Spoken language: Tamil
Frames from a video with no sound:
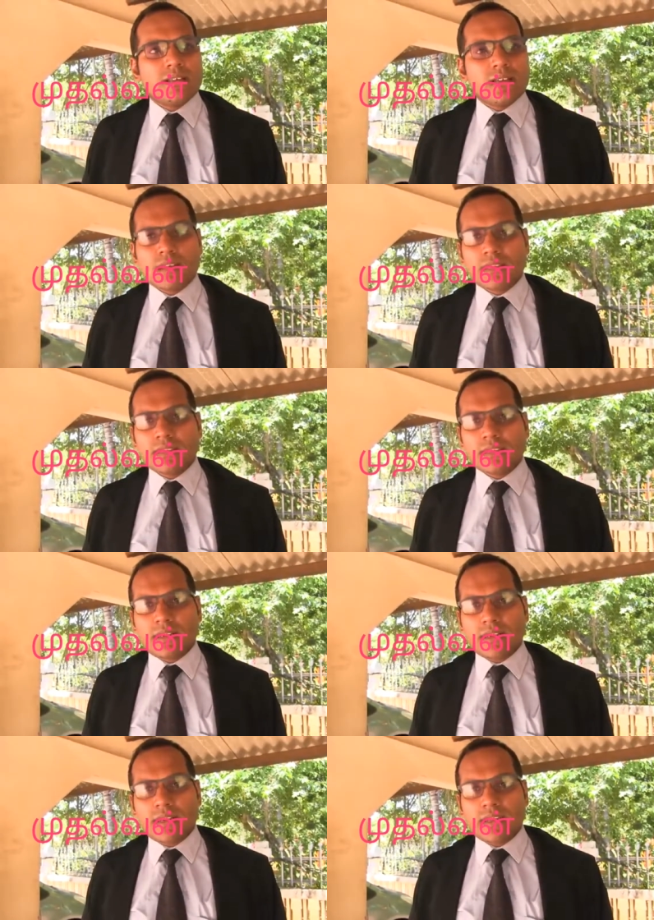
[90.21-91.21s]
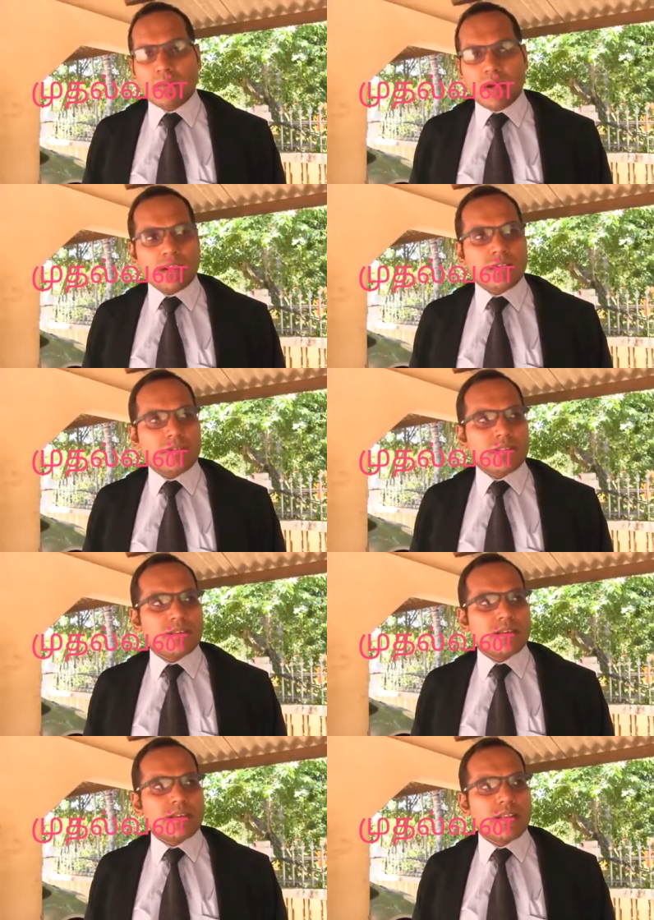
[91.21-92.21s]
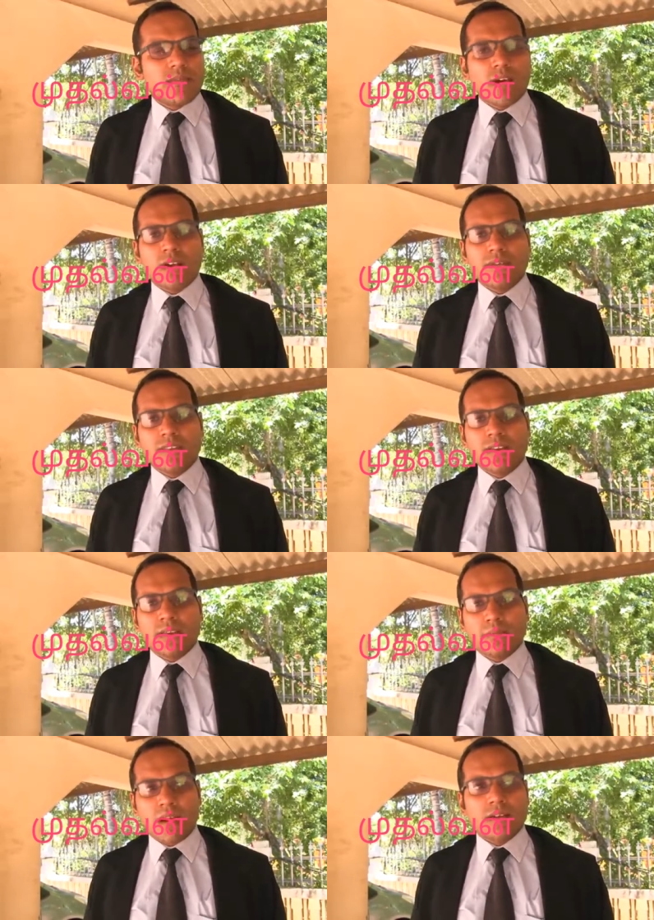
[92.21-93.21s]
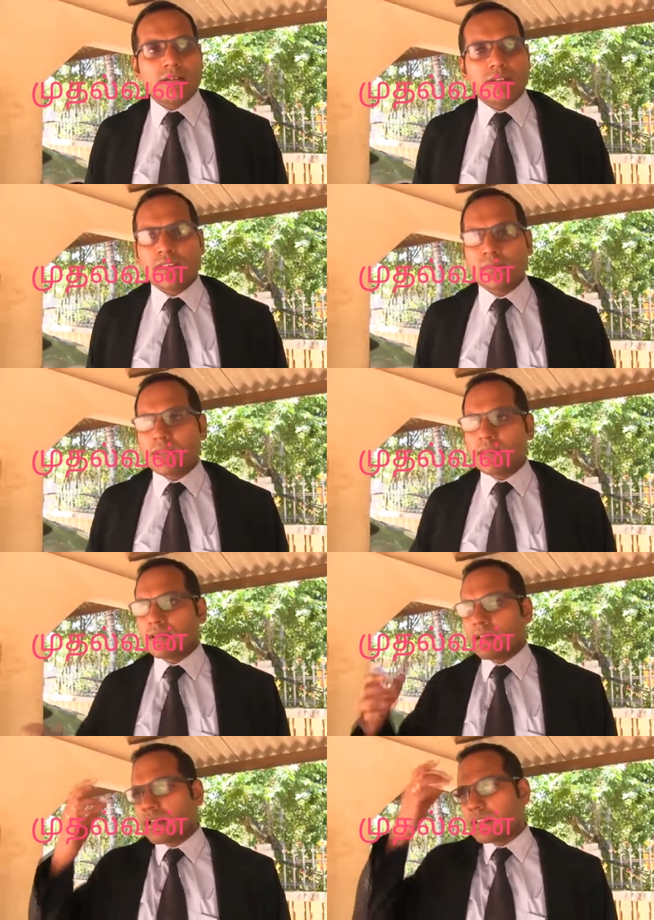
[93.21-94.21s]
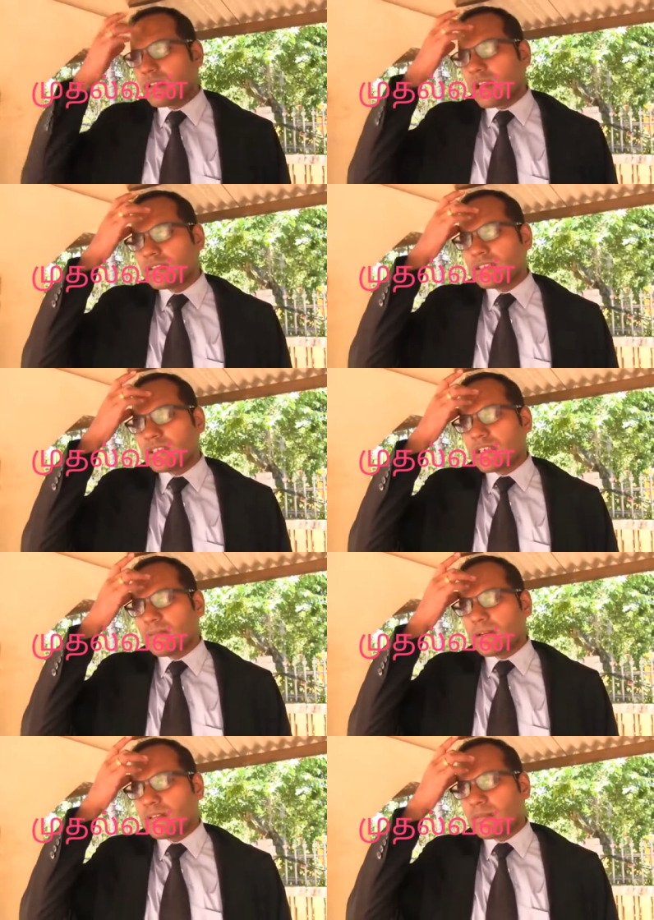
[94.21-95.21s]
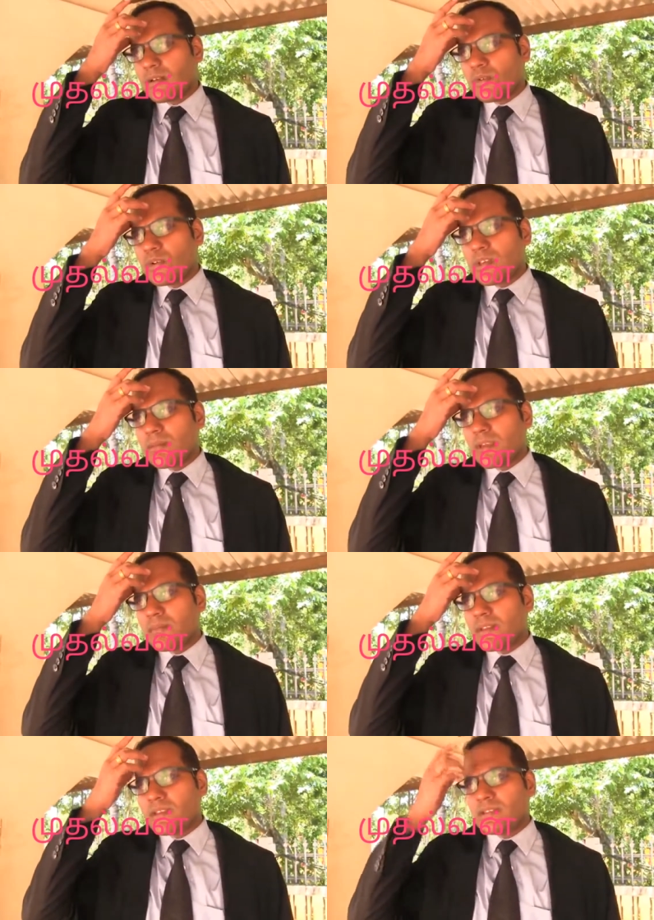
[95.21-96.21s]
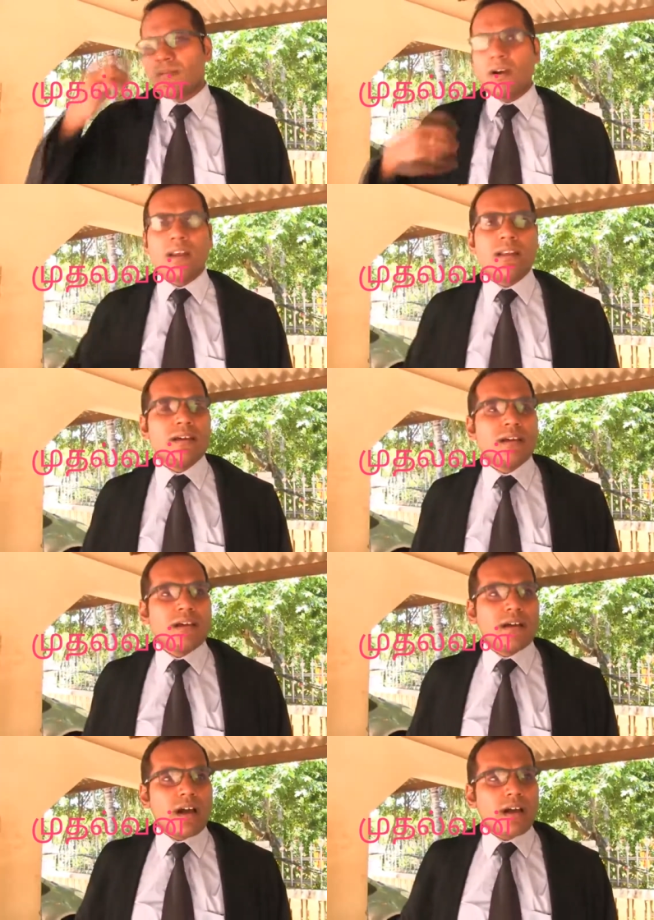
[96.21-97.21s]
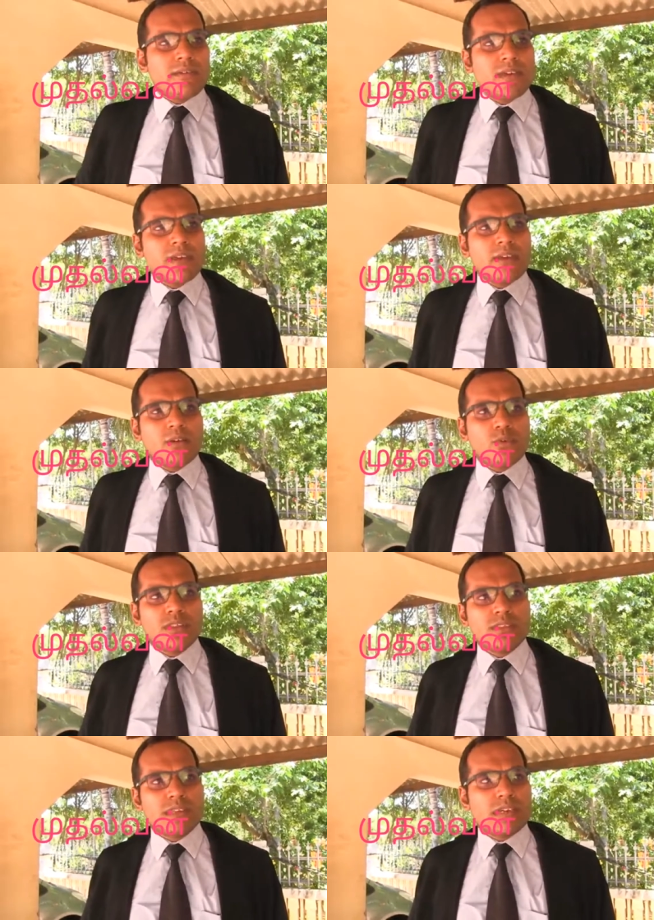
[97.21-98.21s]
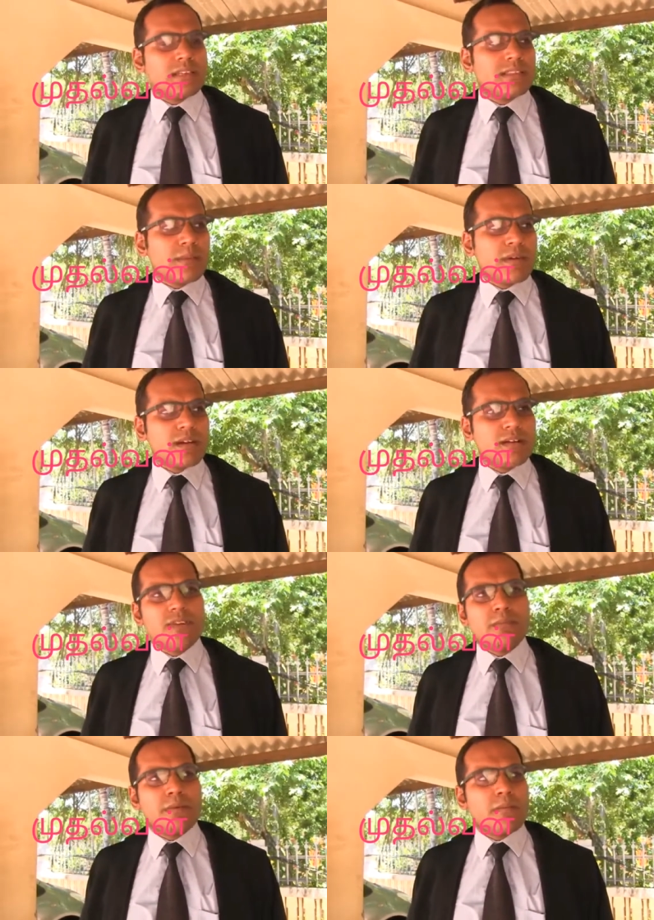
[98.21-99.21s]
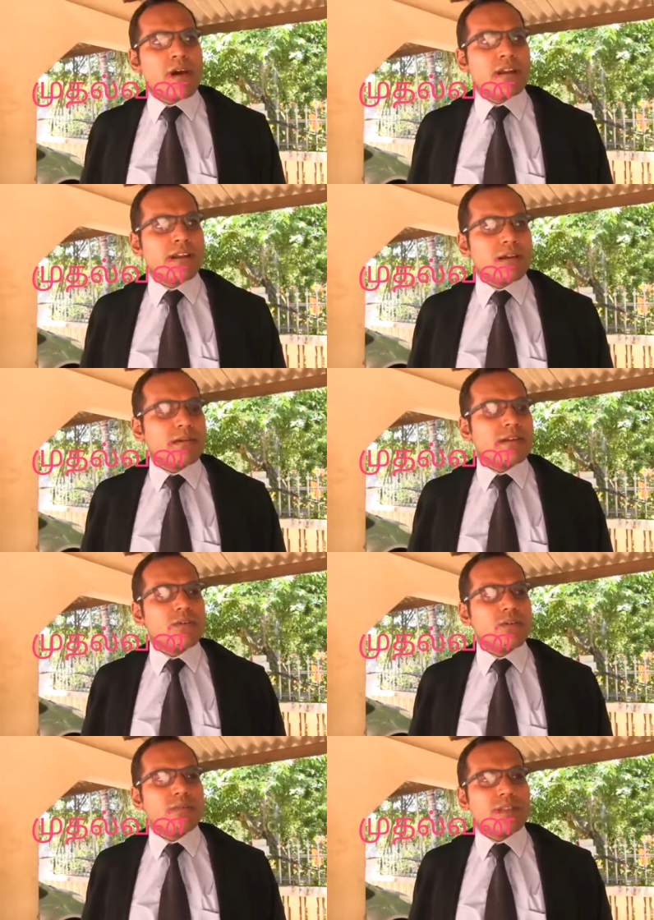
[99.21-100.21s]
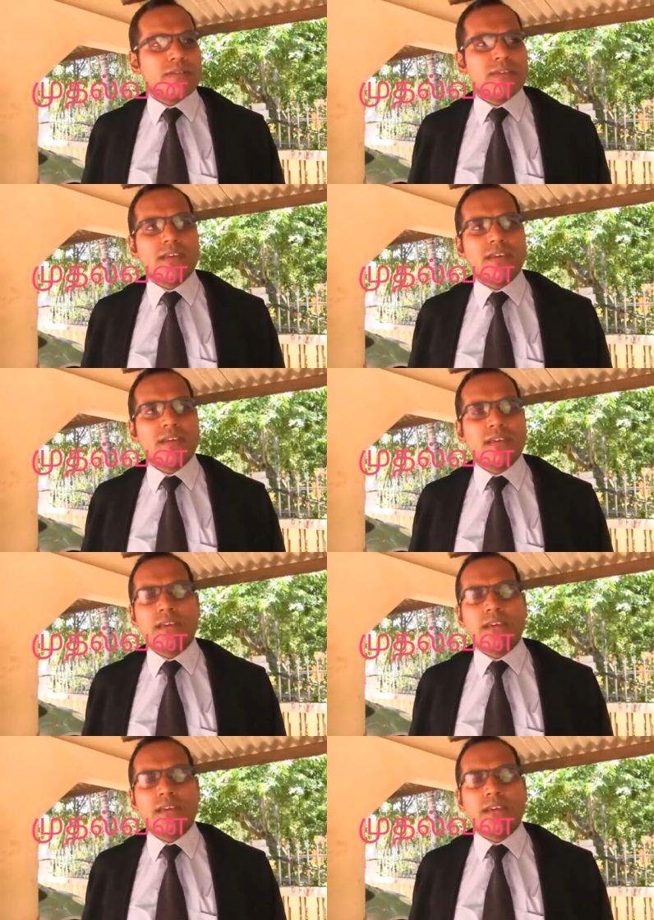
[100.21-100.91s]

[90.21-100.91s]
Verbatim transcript: சட்டத்திட்டங்களை மாற்றுவது நிர்வாக விதிகளை மாற்றுவது என்பது சட்டத்தின் ஆட்சிக்கு ஏற்படுத்தப்படக்கூடிய மிகப்பெரிய சவால் ஆகவே குறித்த தமக்கு விருப்பமான நபர் ஒரு பதவிக்கு